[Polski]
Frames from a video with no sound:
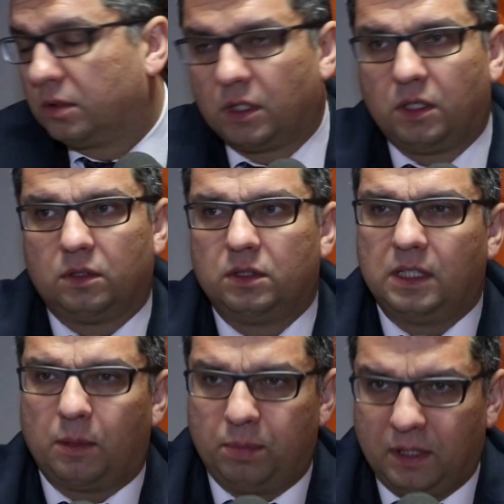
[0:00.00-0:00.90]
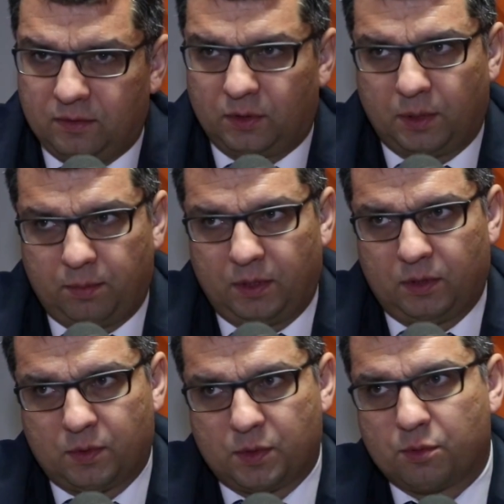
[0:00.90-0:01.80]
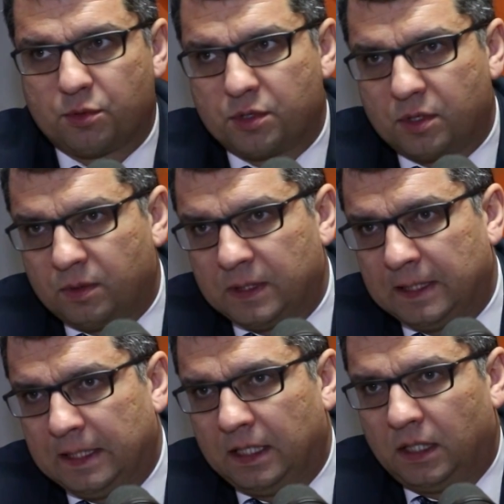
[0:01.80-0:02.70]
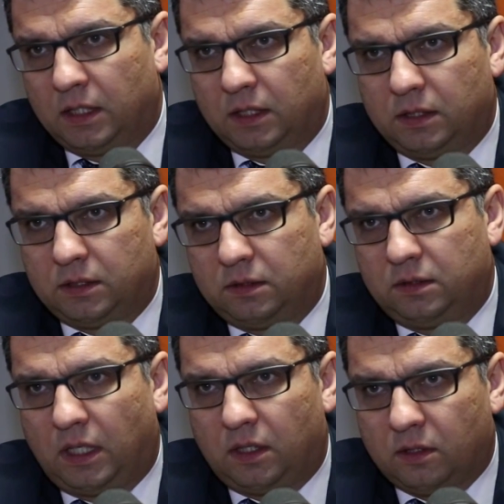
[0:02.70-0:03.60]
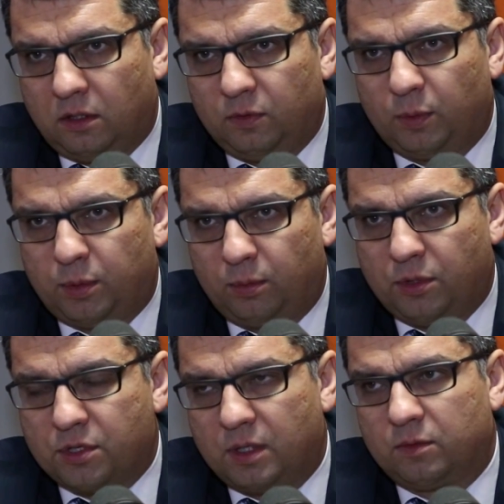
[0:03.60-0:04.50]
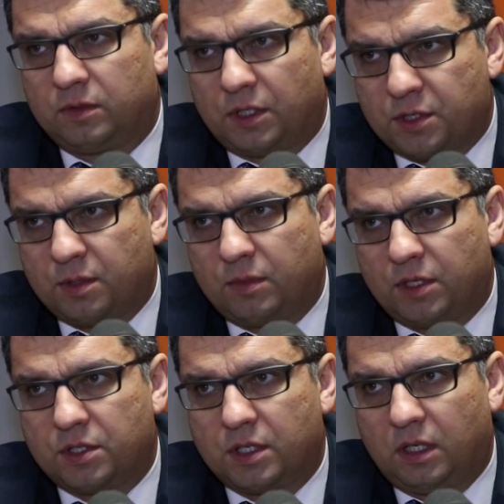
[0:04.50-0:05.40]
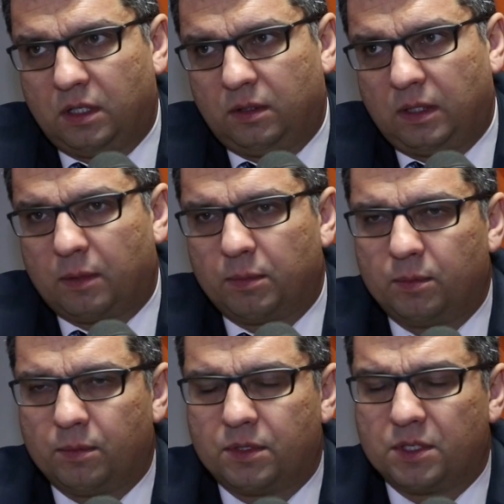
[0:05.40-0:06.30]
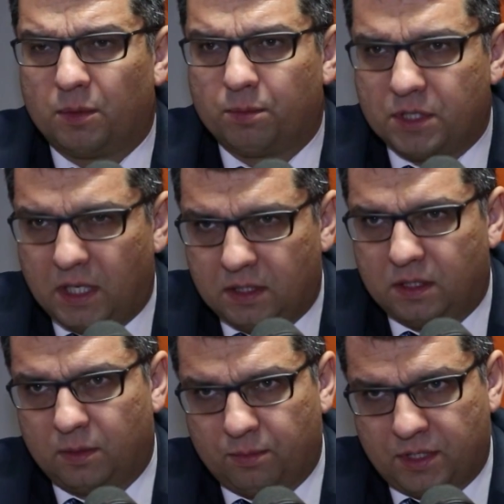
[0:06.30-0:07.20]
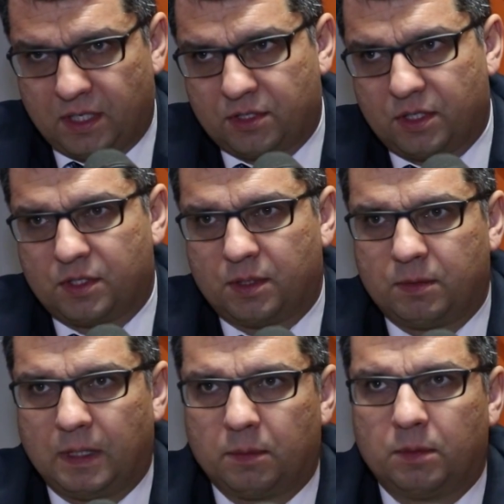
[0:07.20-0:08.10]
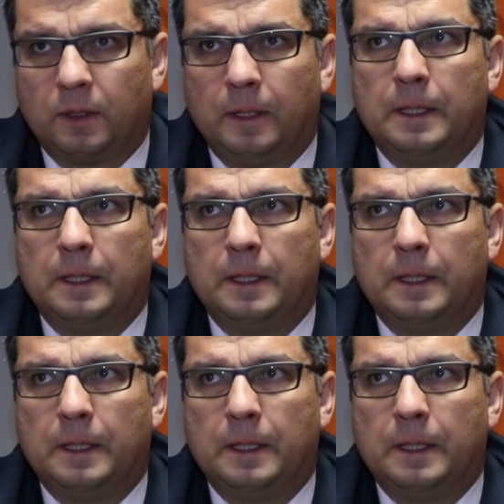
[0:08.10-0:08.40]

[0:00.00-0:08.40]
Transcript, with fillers: tygodni, na pewno nie będą służyły e, dialogowi publicznemu w naszym mieście. I jakbym chciał przed tym przestrzec, żeby jakby e,